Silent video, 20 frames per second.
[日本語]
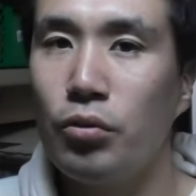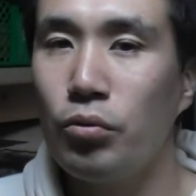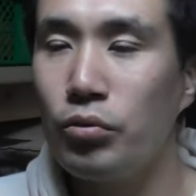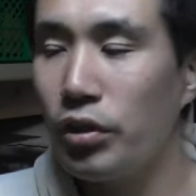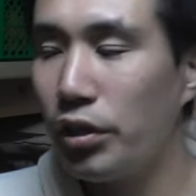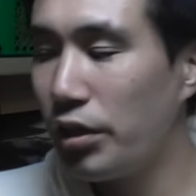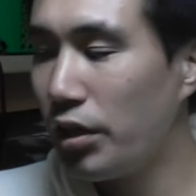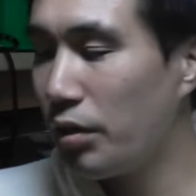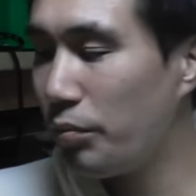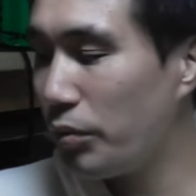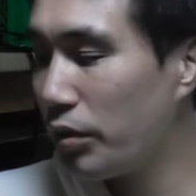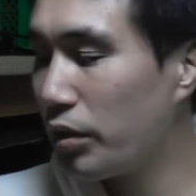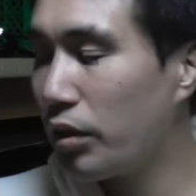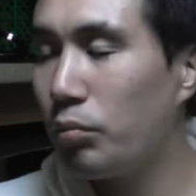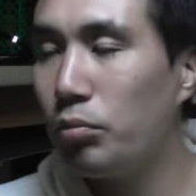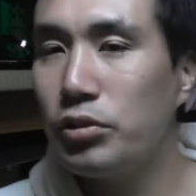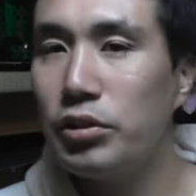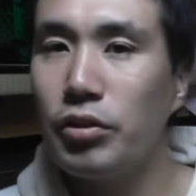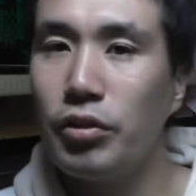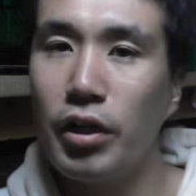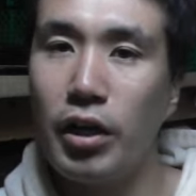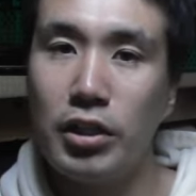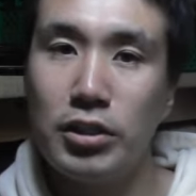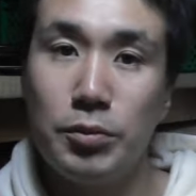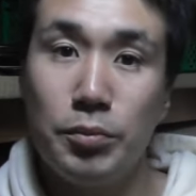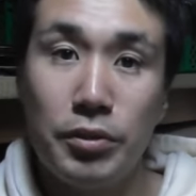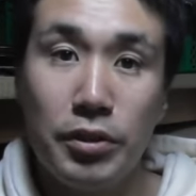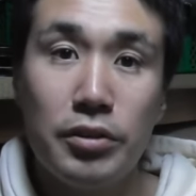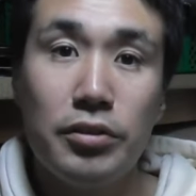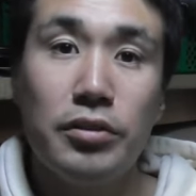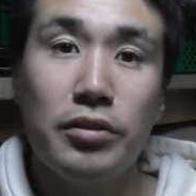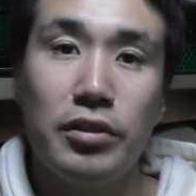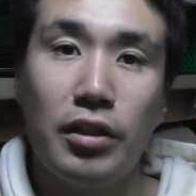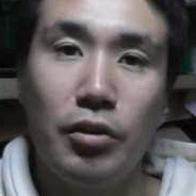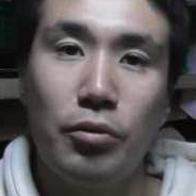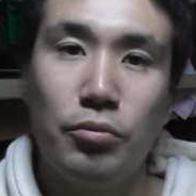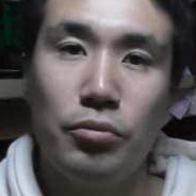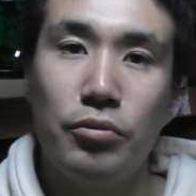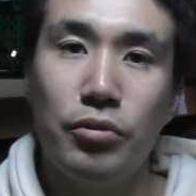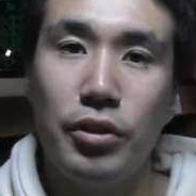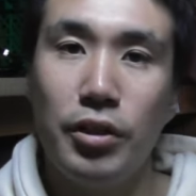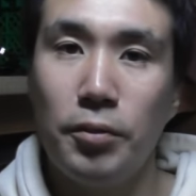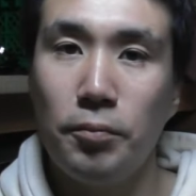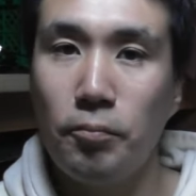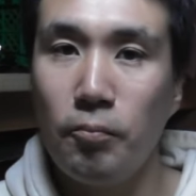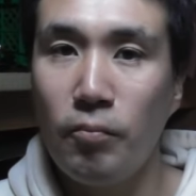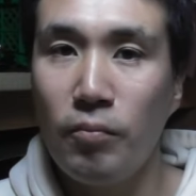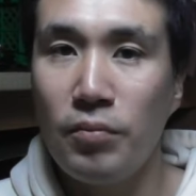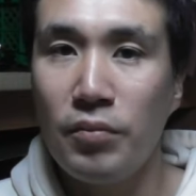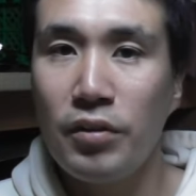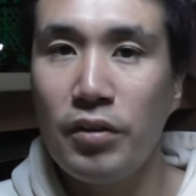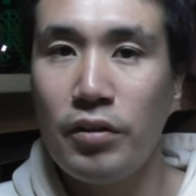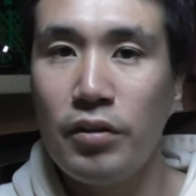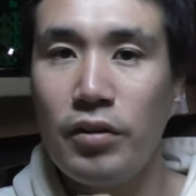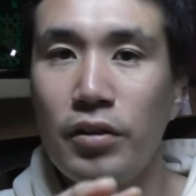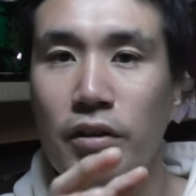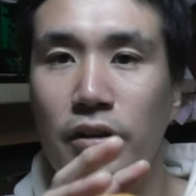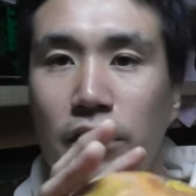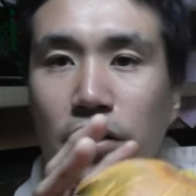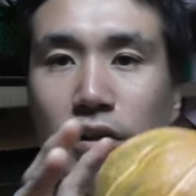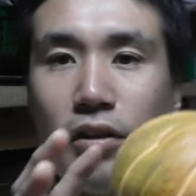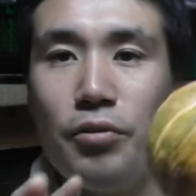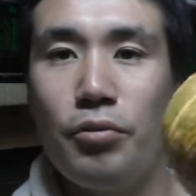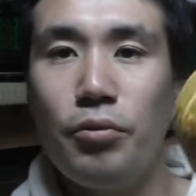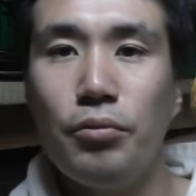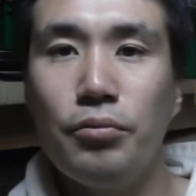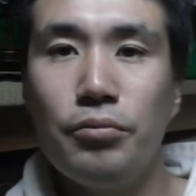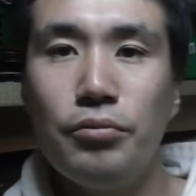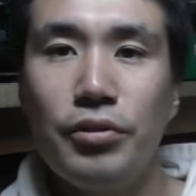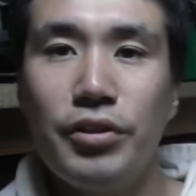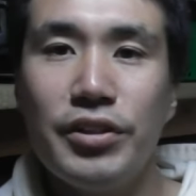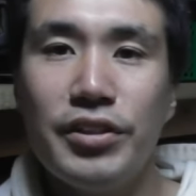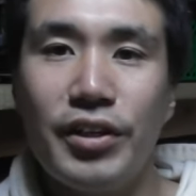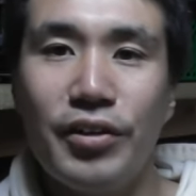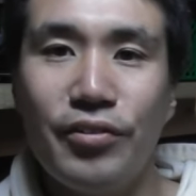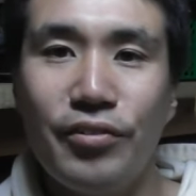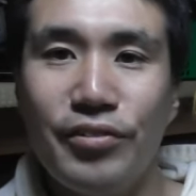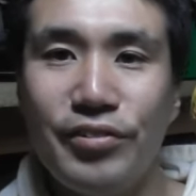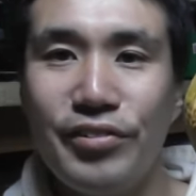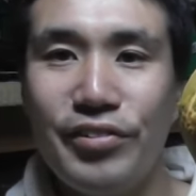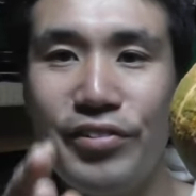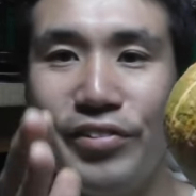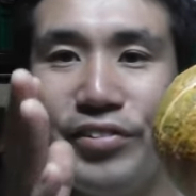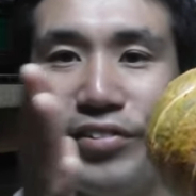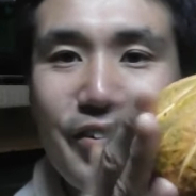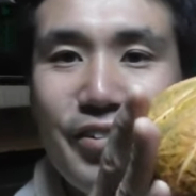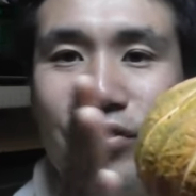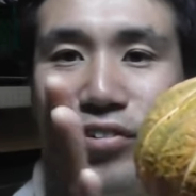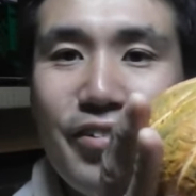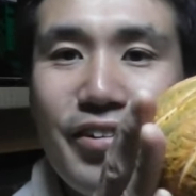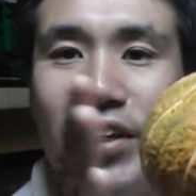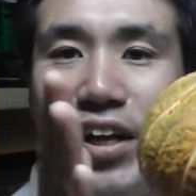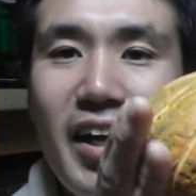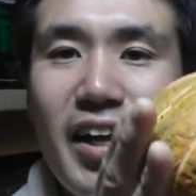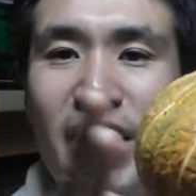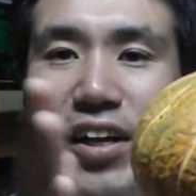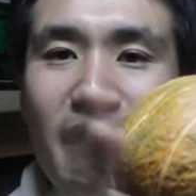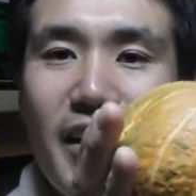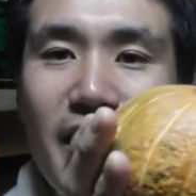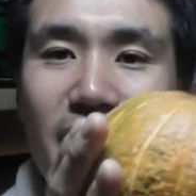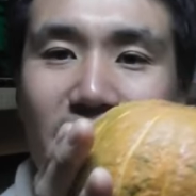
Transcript: こんなに甘いかぼちゃ俺初めて食った、本当に。だから本当にさ、本当本当こんな